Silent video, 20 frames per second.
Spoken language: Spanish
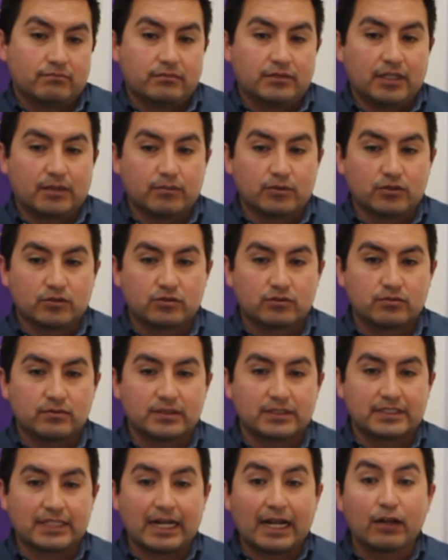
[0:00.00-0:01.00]
digamos,
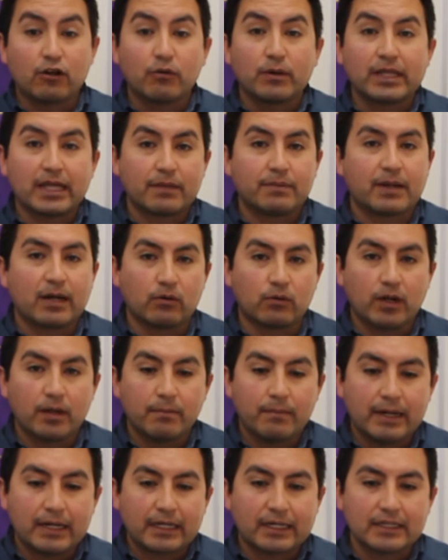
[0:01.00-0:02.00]
será novedad para algunas
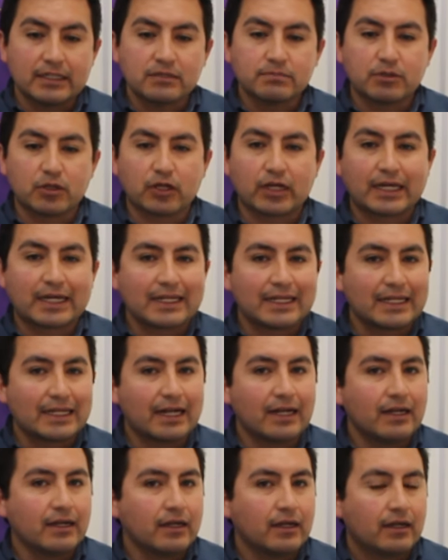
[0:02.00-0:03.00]
marcas, pero en
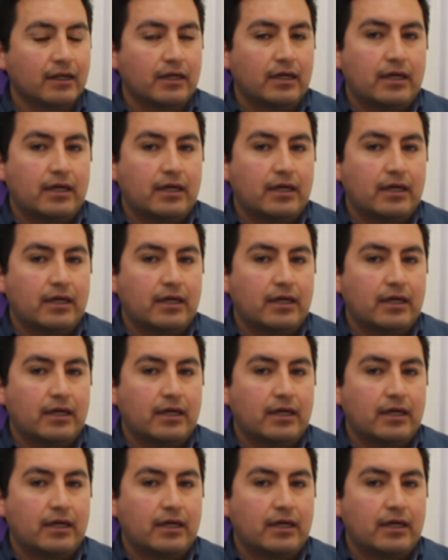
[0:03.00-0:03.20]
general